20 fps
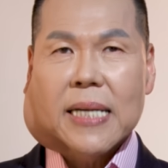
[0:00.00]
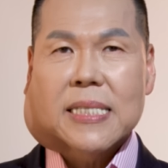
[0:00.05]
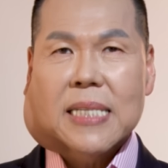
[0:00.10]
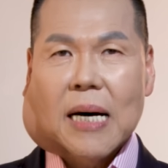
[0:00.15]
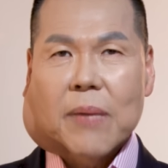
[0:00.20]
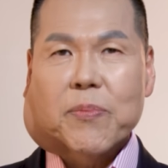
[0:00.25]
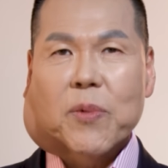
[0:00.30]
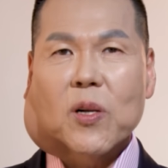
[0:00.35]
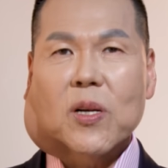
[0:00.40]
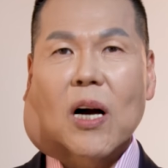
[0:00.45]

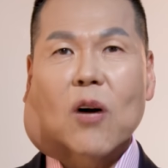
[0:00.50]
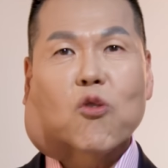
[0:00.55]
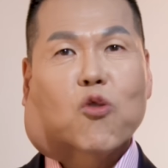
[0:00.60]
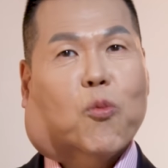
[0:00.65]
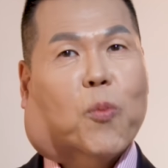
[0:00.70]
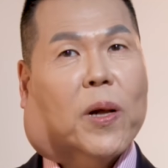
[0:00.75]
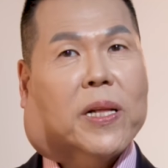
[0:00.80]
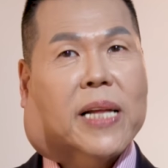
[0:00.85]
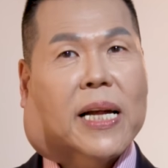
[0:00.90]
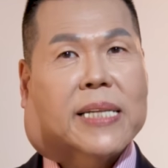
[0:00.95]
사람들과
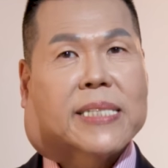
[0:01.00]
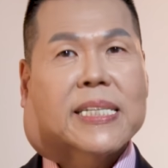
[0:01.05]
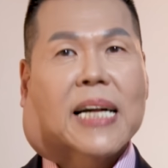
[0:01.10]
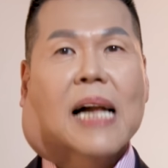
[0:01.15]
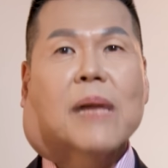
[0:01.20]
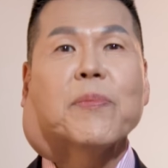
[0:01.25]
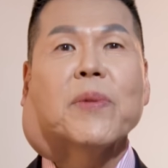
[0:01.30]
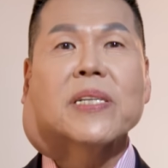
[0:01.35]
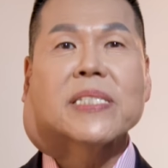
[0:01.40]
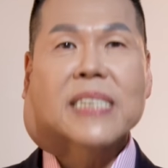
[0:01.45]
구별된
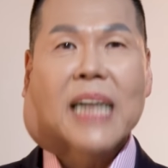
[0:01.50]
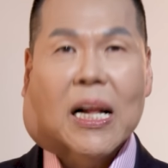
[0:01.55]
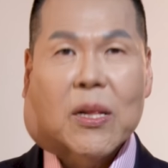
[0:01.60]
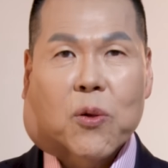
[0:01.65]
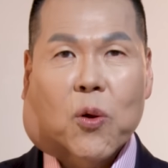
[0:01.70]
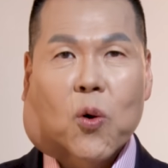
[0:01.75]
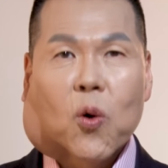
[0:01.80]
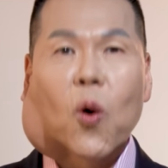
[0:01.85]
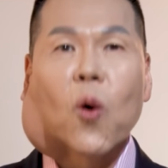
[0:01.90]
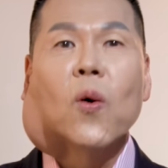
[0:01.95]
삶을
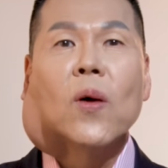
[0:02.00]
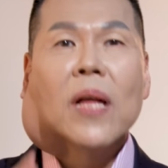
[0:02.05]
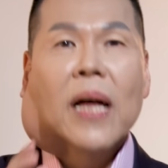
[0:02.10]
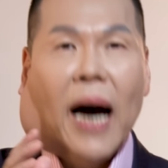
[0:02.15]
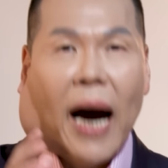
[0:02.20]
살도록